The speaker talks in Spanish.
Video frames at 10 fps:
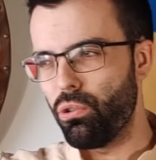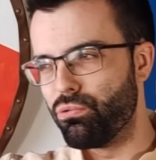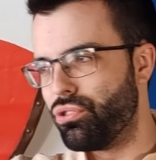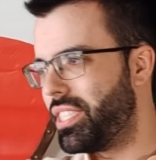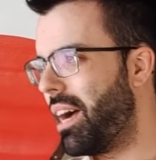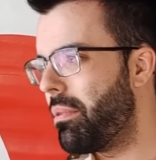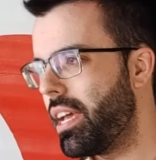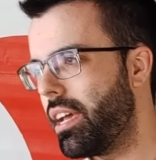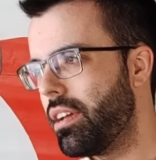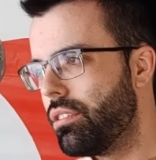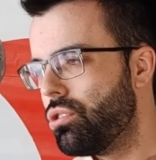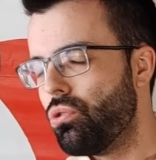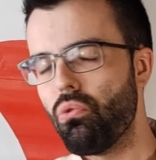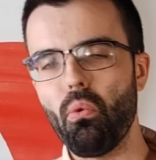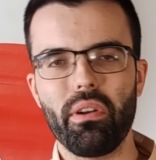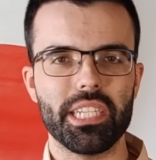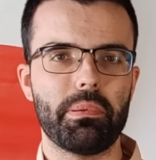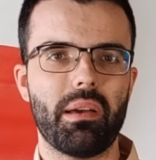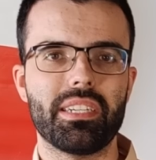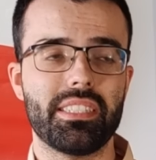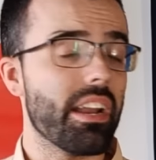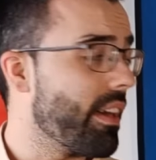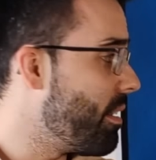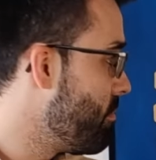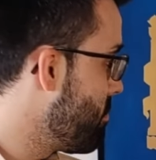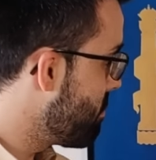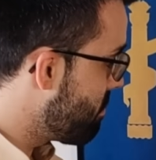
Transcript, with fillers: un sable, una espada bastarda,